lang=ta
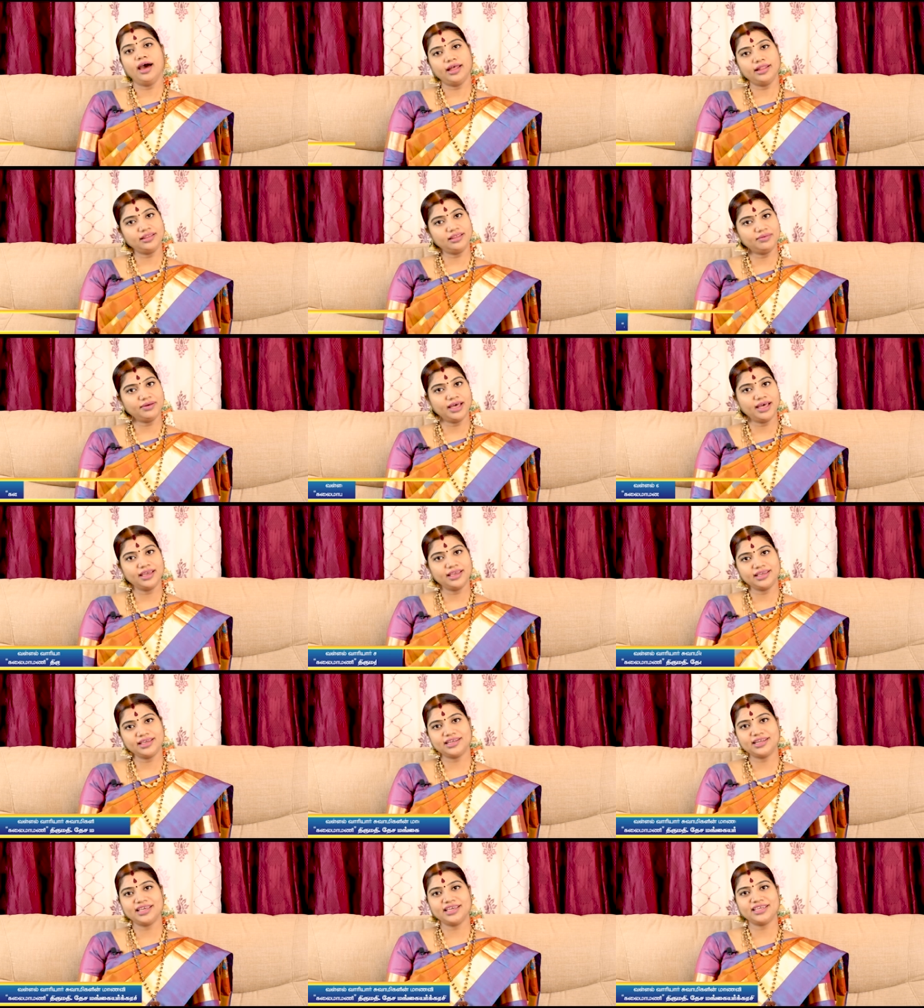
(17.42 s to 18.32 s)
அந்த
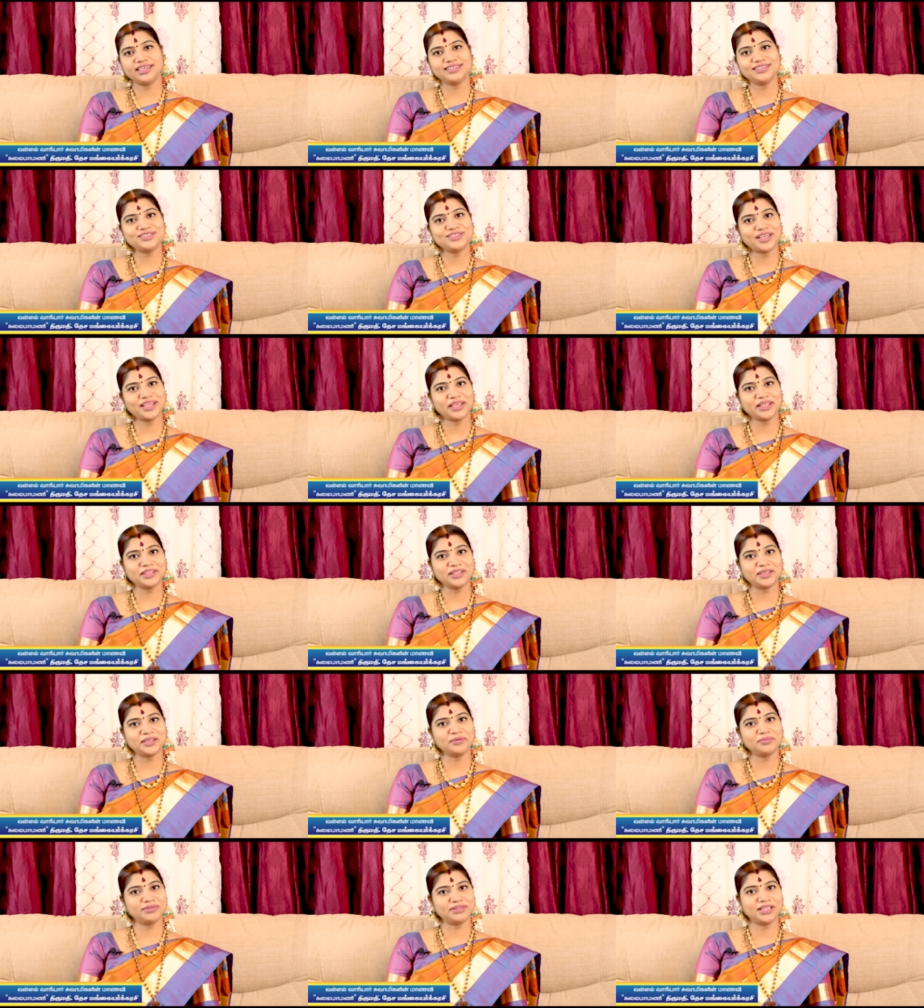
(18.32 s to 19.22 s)
வகையிலே இன்றைய
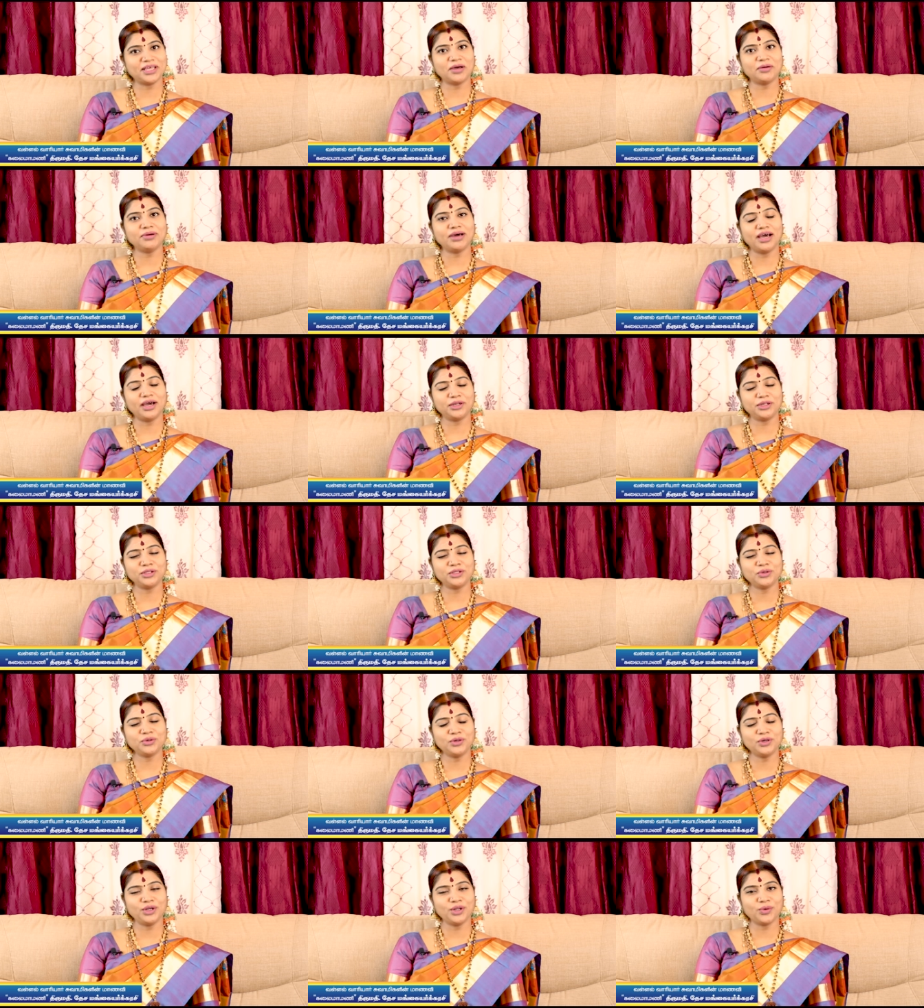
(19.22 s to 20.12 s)
தினம் நாம்
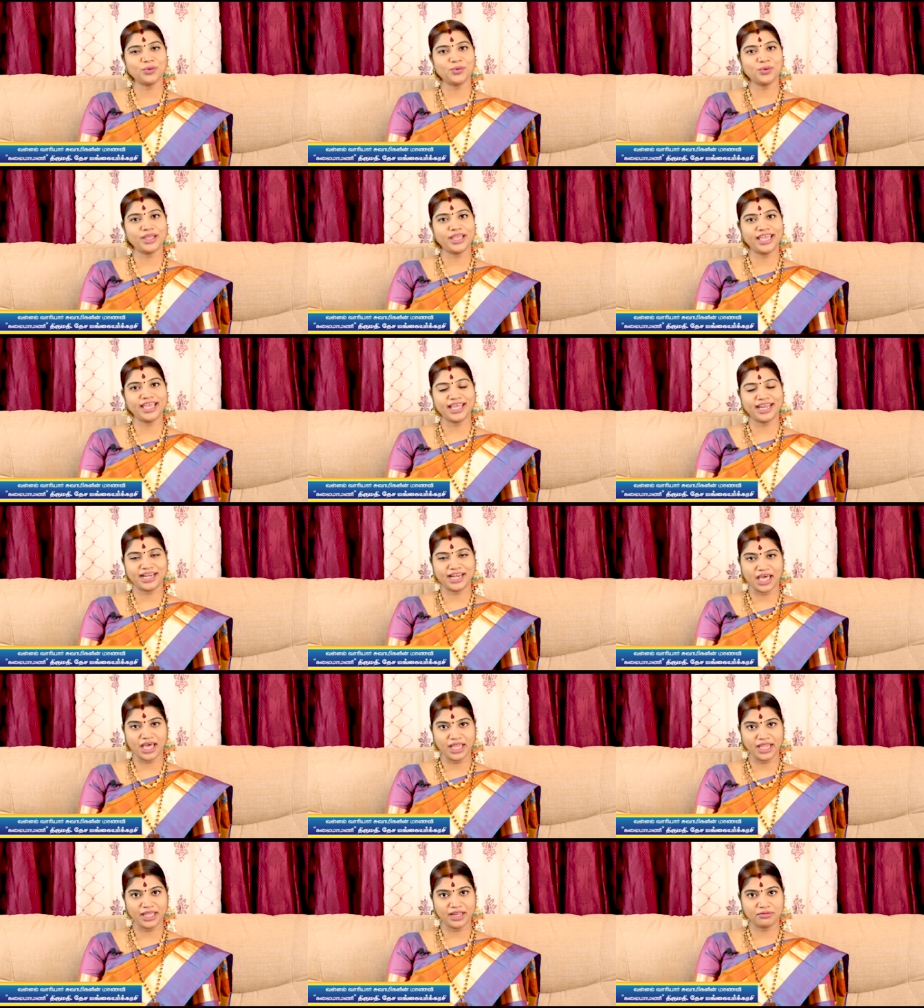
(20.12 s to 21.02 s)
அறிந்து கொள்ளக்கூடிய
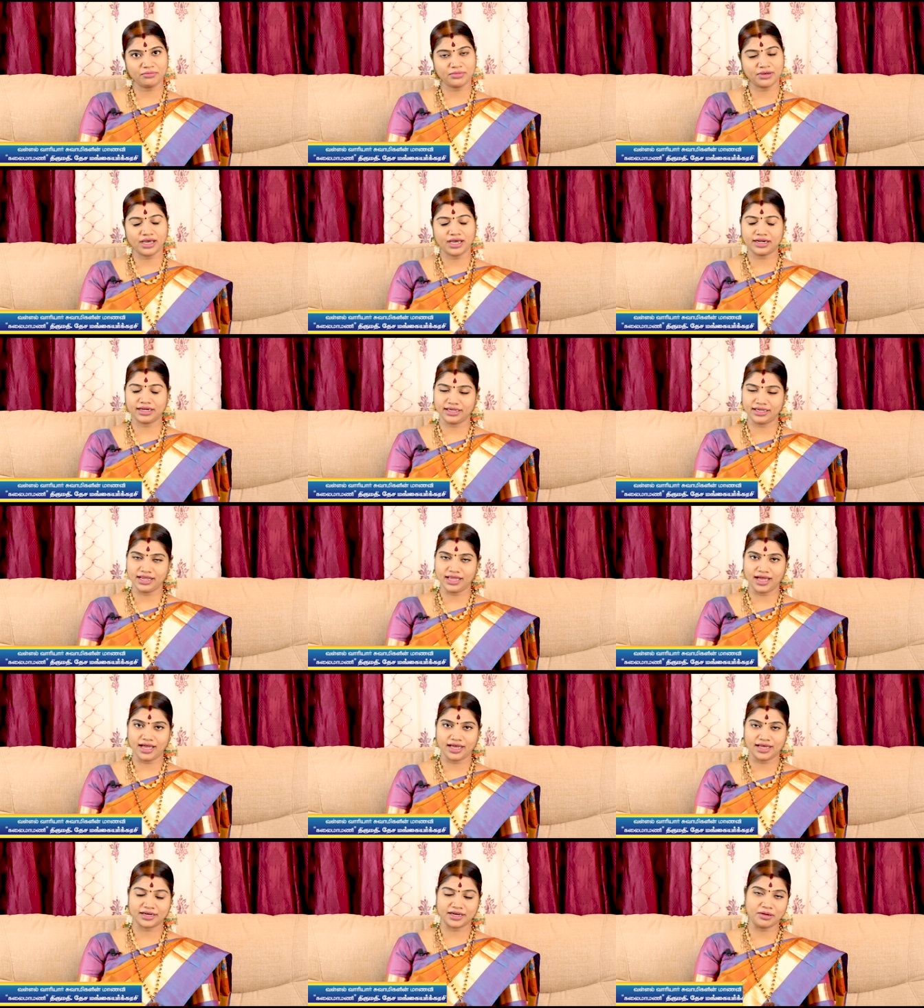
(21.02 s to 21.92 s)
நாயன்மார்
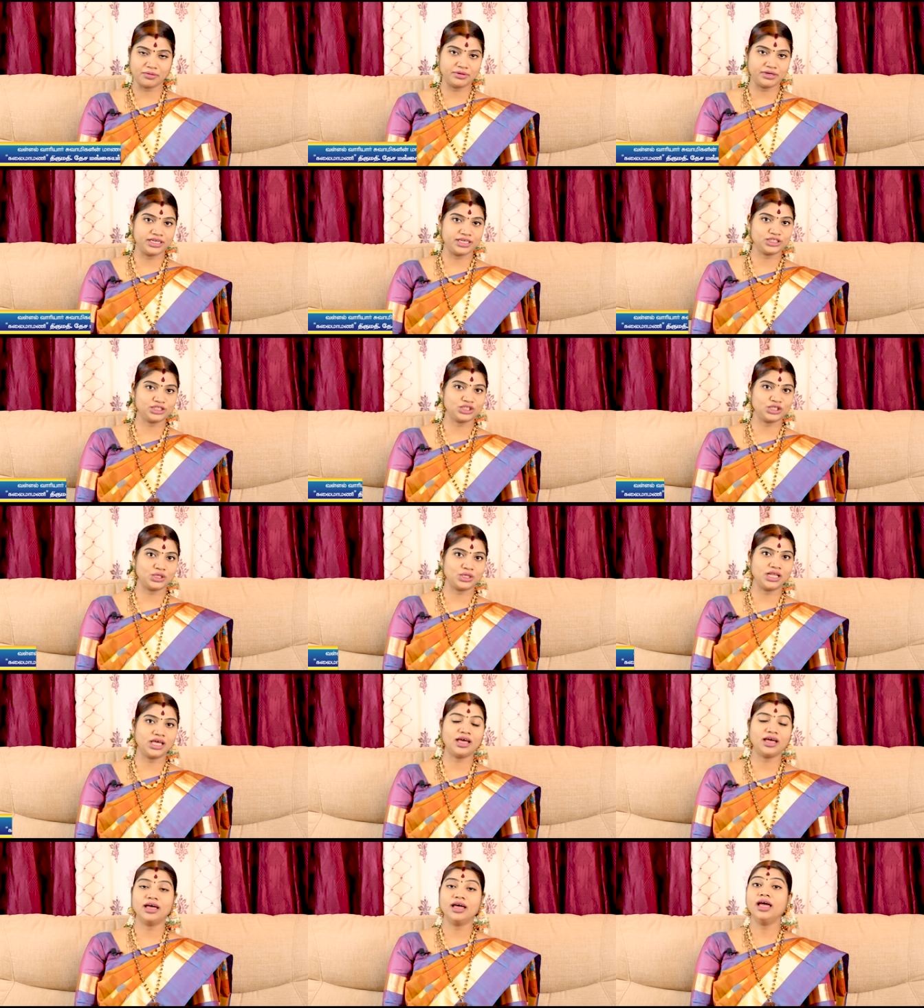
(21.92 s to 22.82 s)
யார் அப்படின்னு
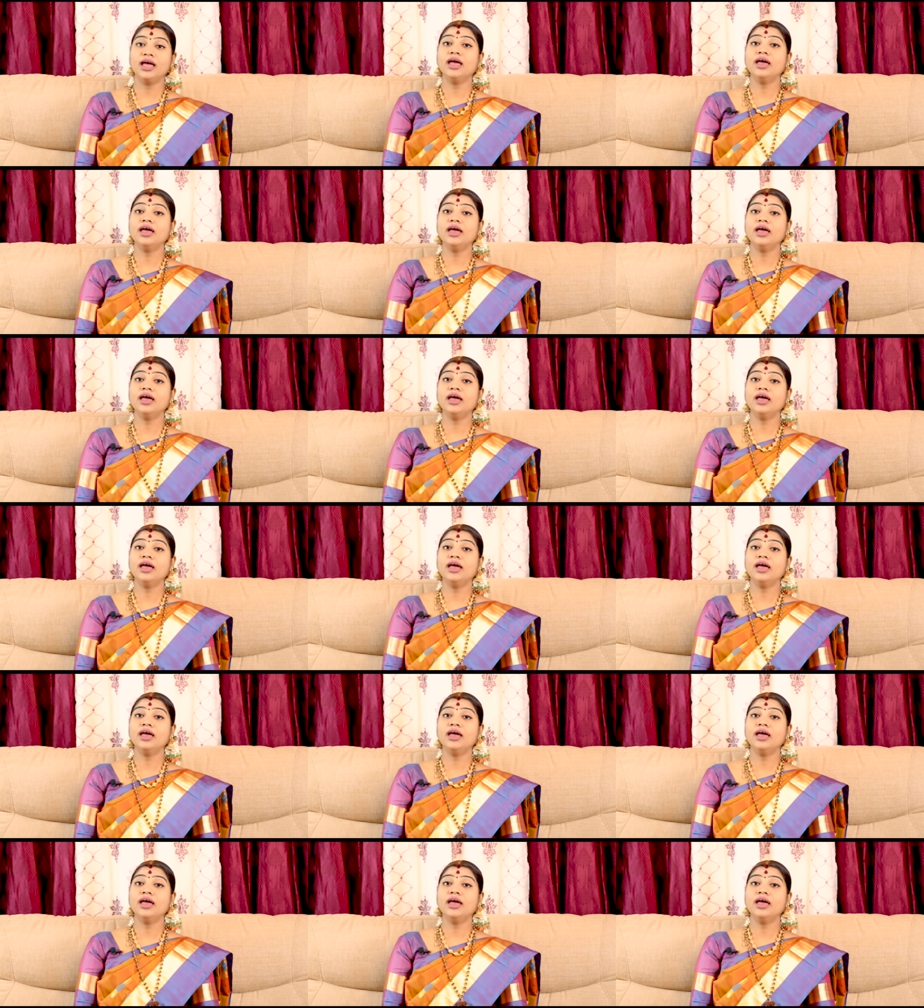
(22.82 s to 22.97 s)
சொன்னால்